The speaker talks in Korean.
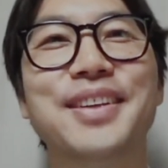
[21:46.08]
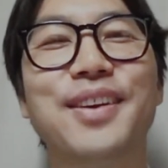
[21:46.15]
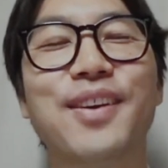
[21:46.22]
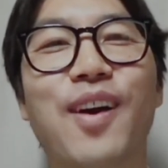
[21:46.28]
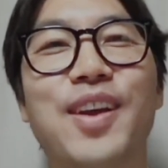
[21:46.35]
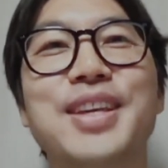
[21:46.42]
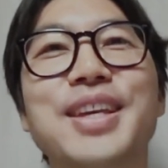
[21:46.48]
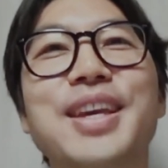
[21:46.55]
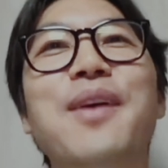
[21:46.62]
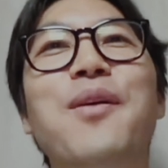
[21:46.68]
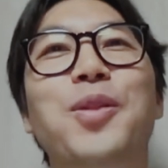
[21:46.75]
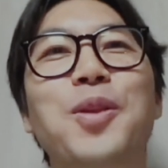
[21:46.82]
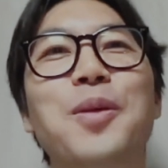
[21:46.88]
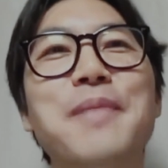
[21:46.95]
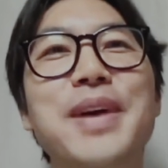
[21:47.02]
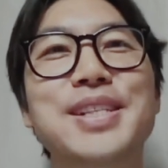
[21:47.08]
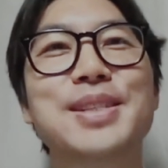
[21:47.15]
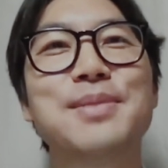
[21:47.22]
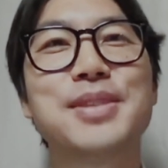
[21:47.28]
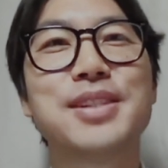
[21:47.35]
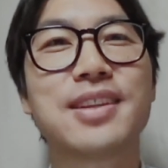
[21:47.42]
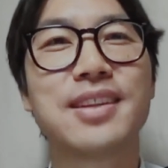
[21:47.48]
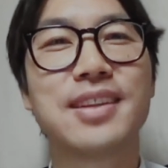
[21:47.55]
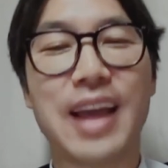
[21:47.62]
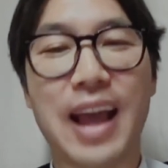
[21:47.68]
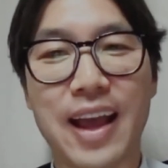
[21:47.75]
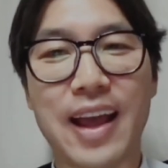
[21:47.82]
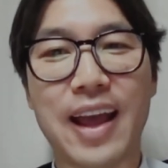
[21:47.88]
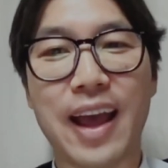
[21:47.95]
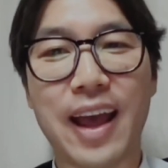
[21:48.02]
아, 이게 어떤 말씀인지
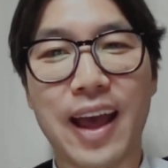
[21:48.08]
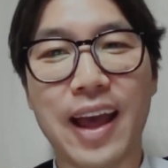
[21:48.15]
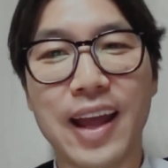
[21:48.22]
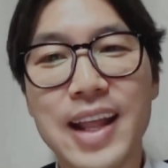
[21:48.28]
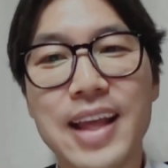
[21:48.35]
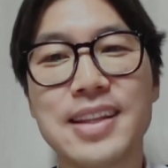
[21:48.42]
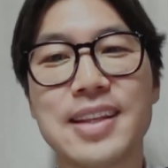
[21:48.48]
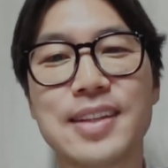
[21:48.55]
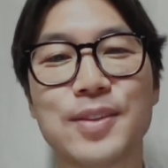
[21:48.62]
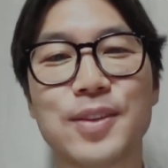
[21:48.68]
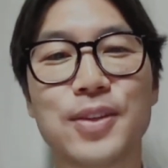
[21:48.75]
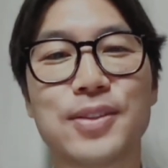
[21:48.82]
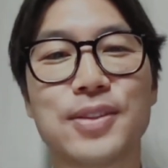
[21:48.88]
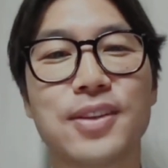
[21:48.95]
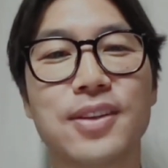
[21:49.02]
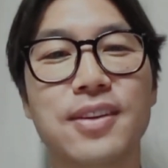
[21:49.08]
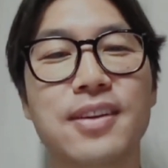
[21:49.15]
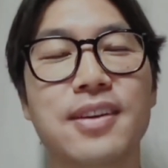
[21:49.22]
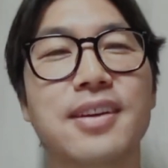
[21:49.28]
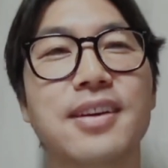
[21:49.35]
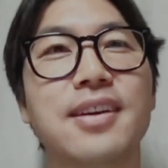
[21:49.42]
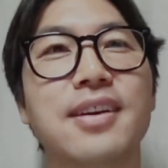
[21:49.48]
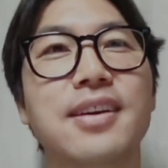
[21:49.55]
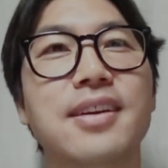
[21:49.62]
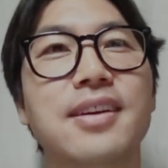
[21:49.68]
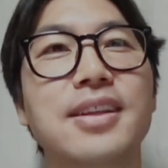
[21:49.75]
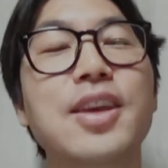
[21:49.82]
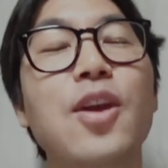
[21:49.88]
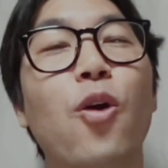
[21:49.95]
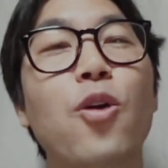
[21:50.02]
아, 아, 알아야 되는 거거든요.
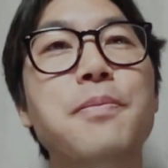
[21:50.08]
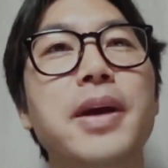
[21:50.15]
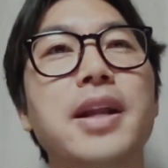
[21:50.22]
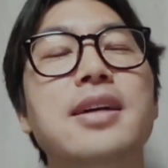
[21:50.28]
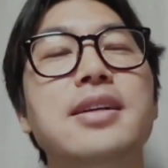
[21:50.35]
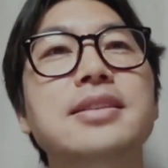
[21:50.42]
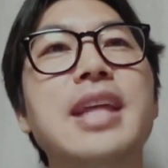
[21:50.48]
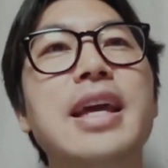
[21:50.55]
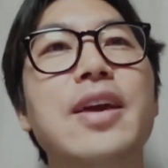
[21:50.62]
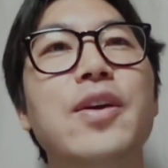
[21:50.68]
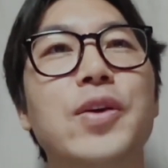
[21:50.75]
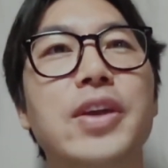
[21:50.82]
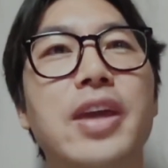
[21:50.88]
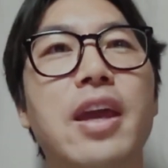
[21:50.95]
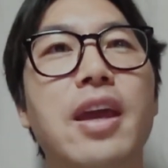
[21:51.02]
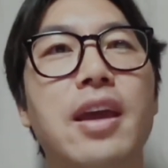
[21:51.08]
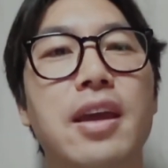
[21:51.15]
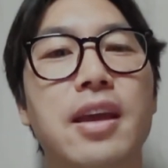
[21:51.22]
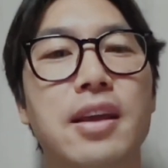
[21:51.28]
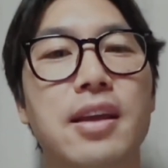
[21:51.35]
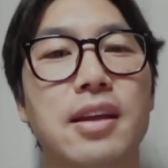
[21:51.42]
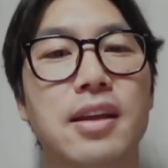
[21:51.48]
이게 얼마나 은혜예요, 이게.